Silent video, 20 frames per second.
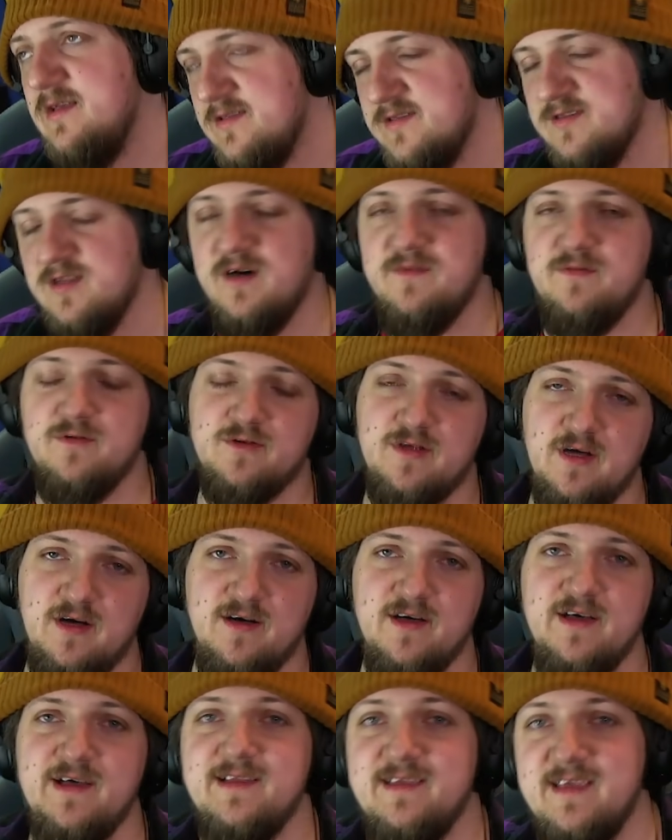znowu
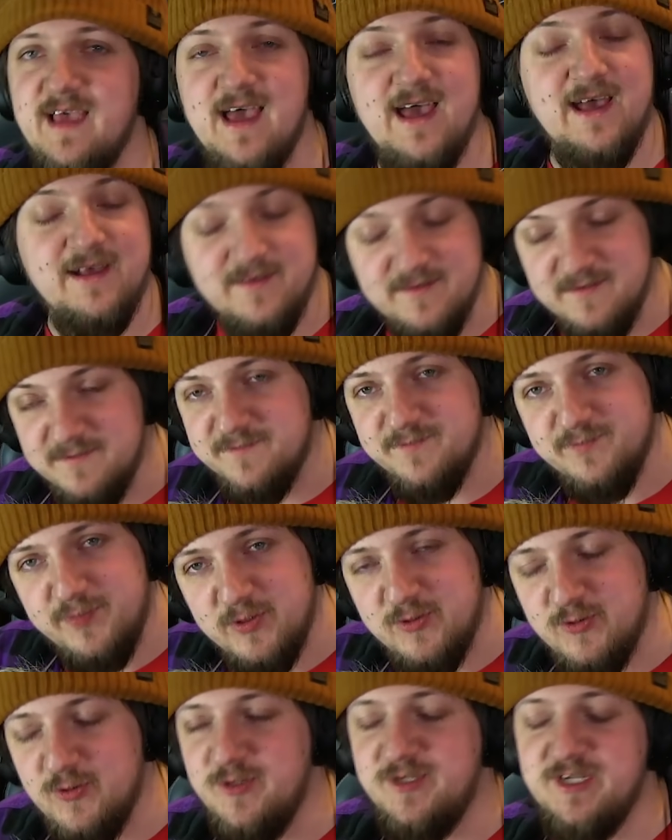to. Nie,
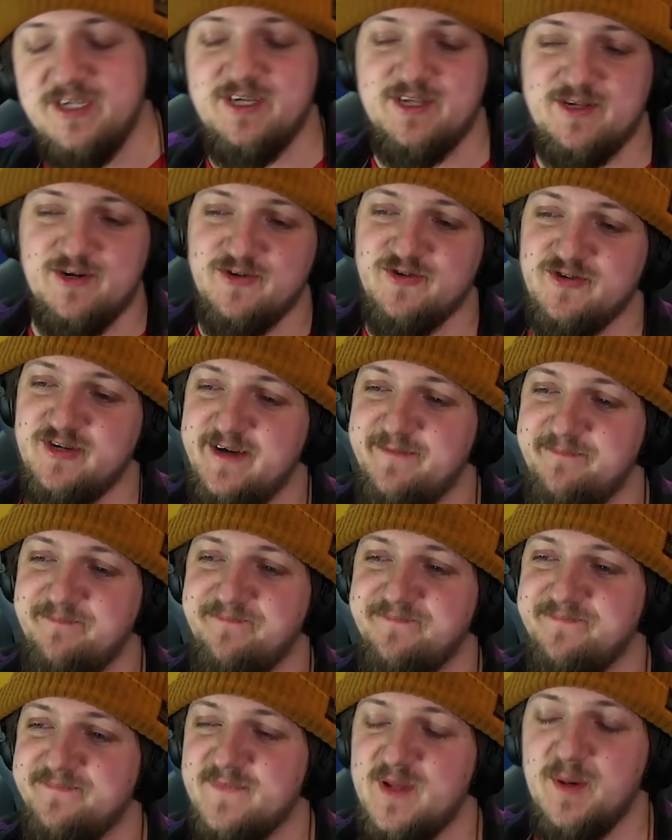poczujcie się troszkę.
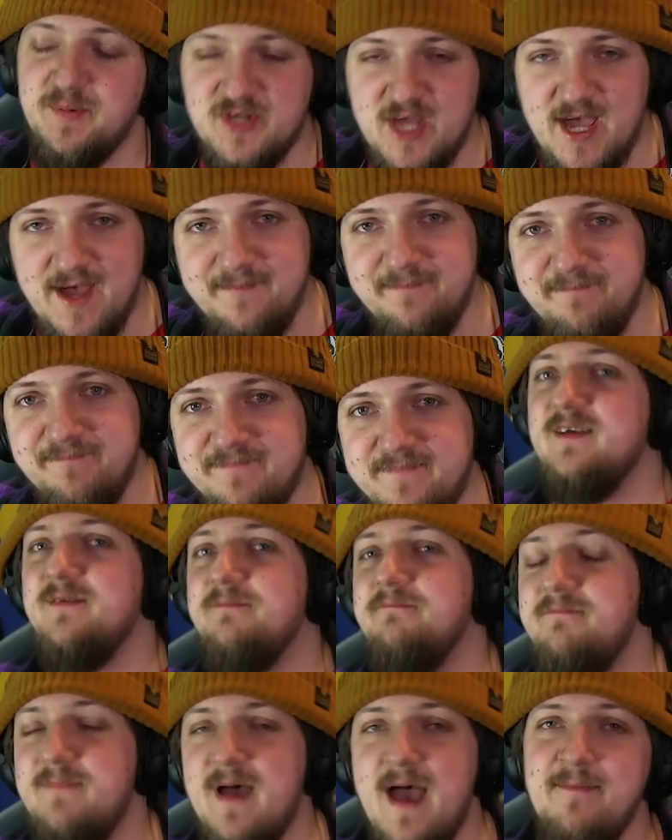Dobrze?
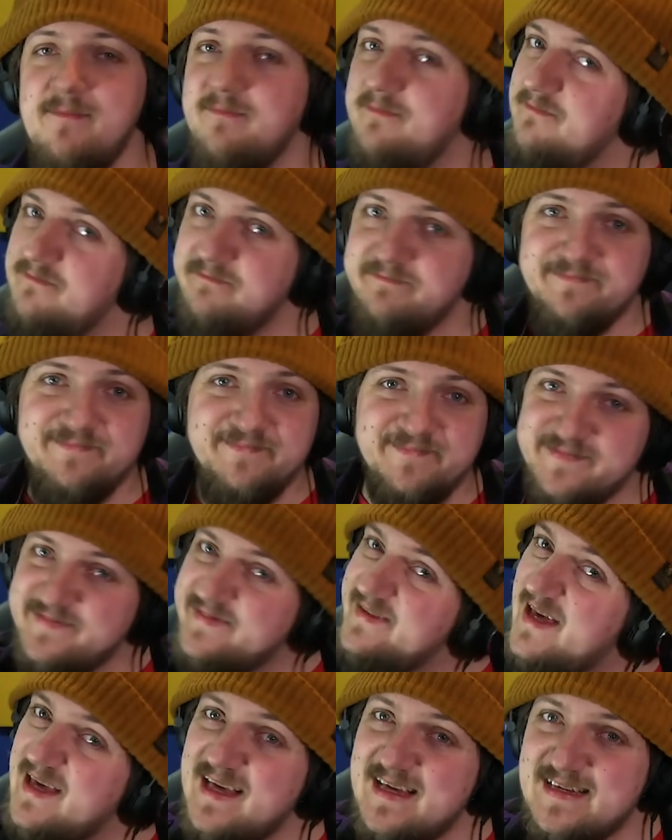Mem
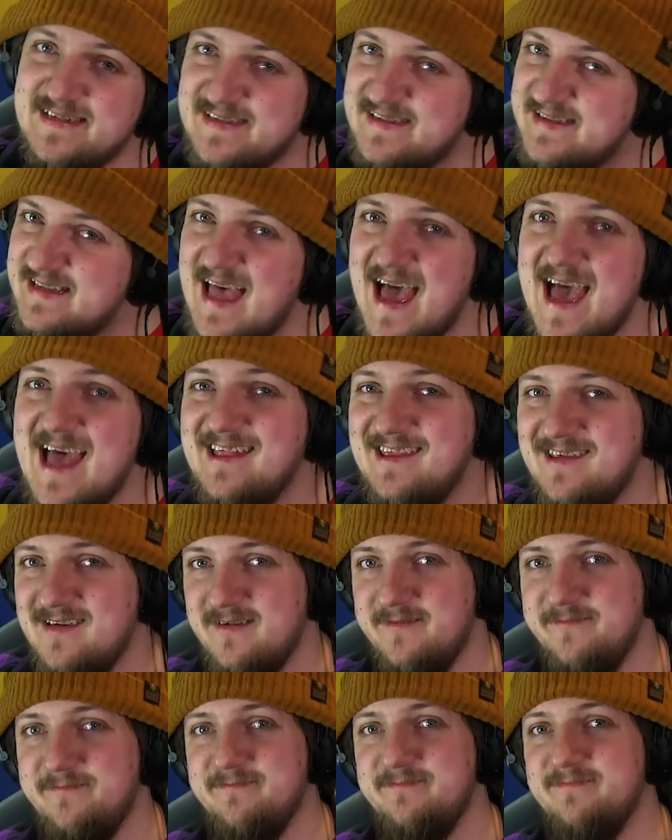is dead.
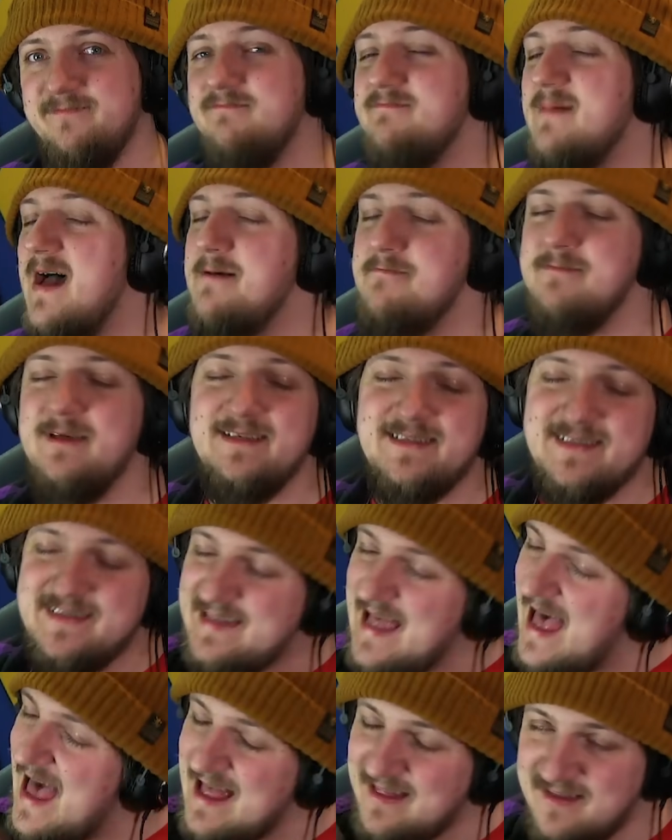Mem is
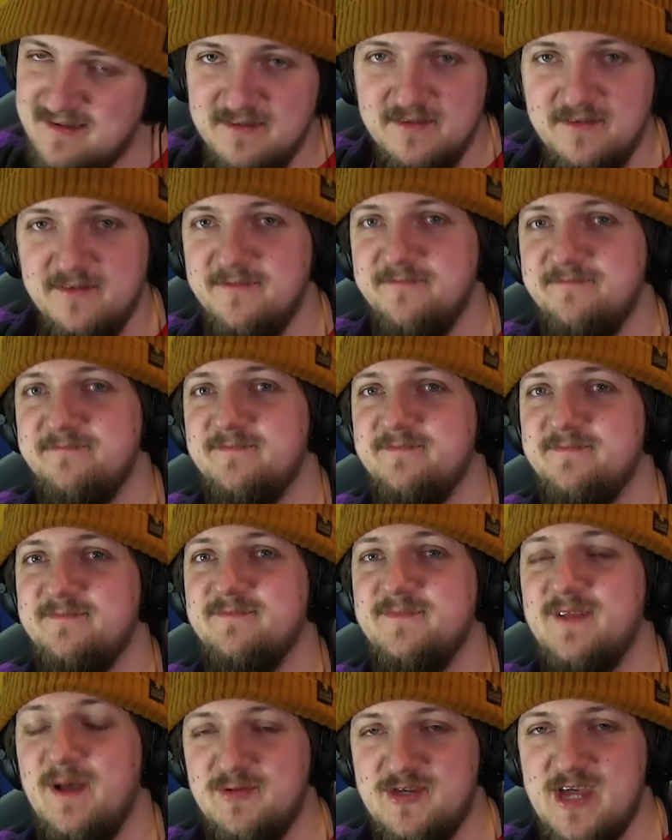dead.
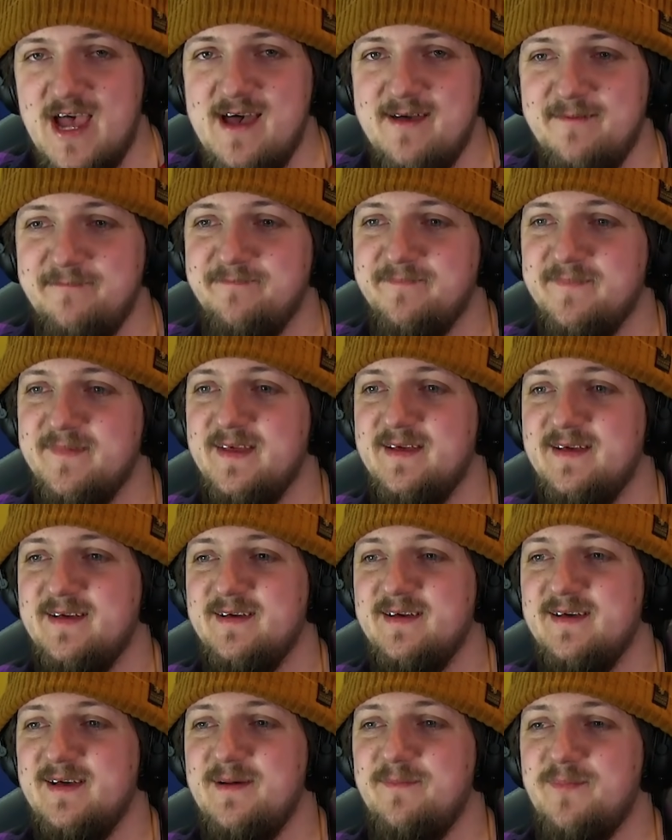Dobrze?
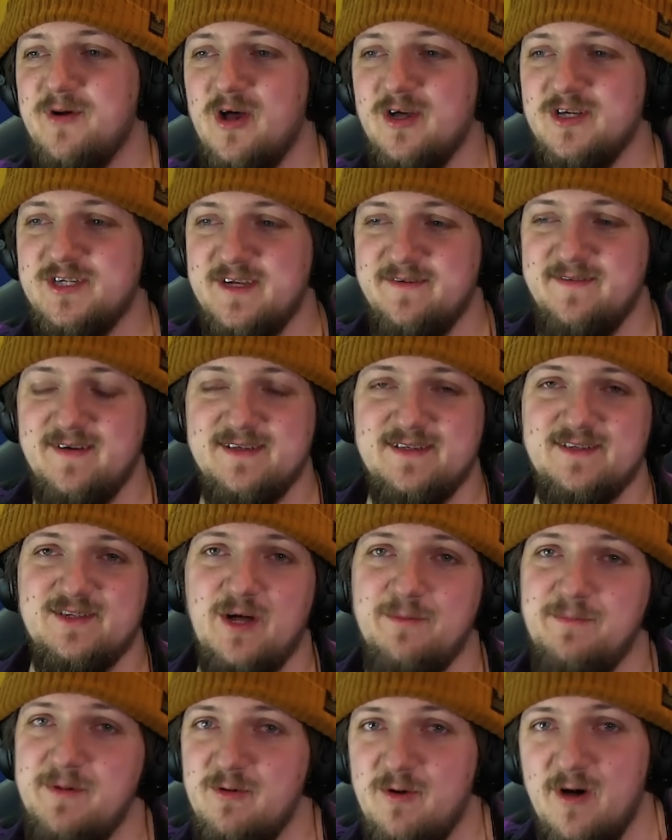Proszę was,
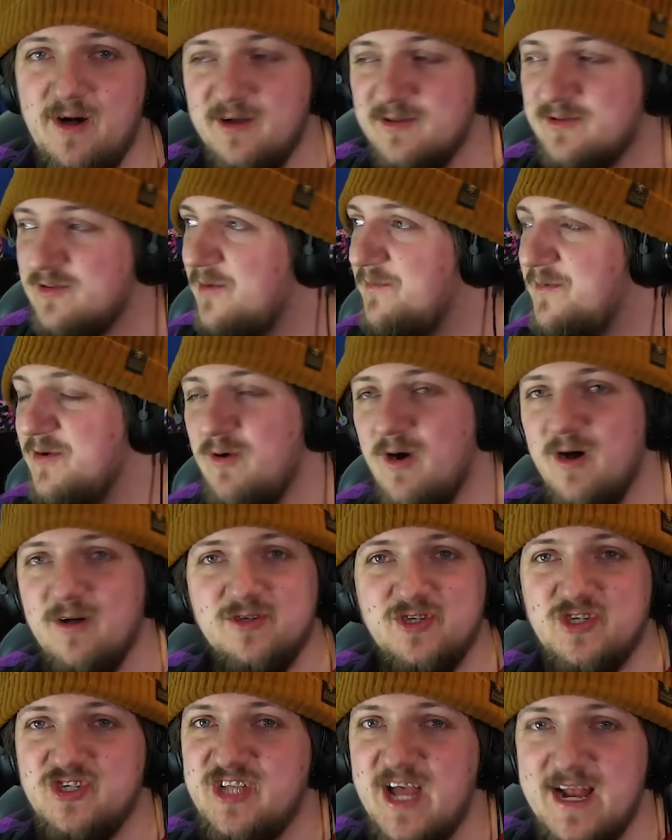to było, to było
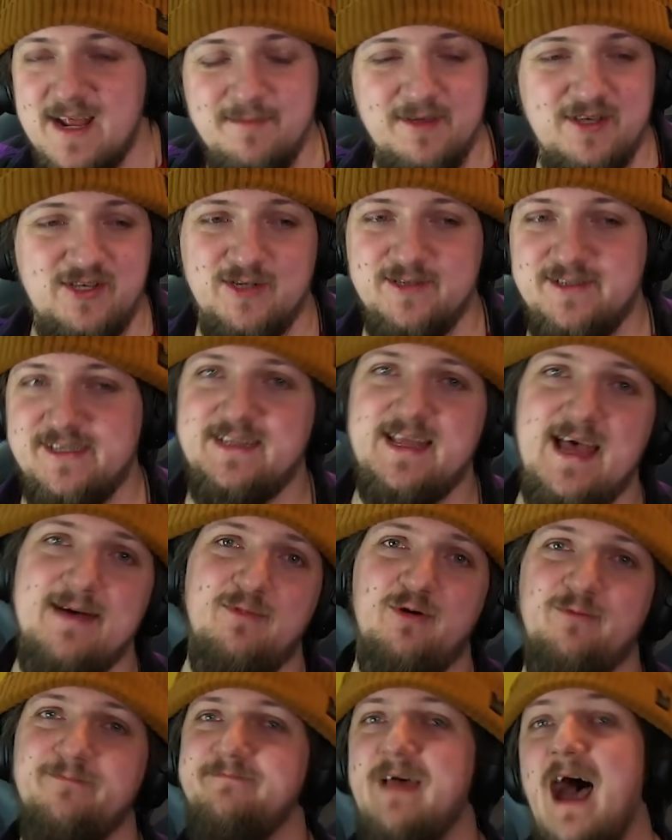4 miesiące
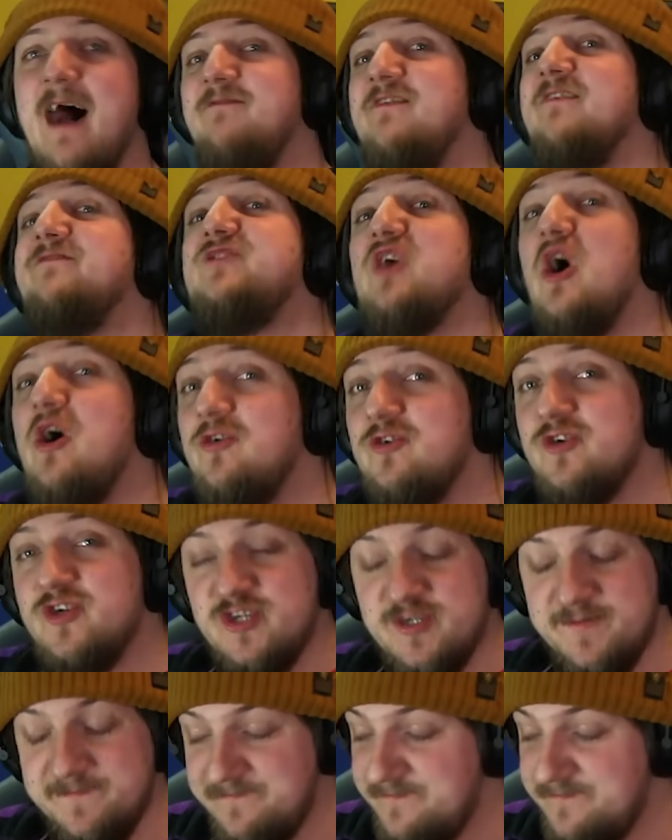temu, a wy wciąż.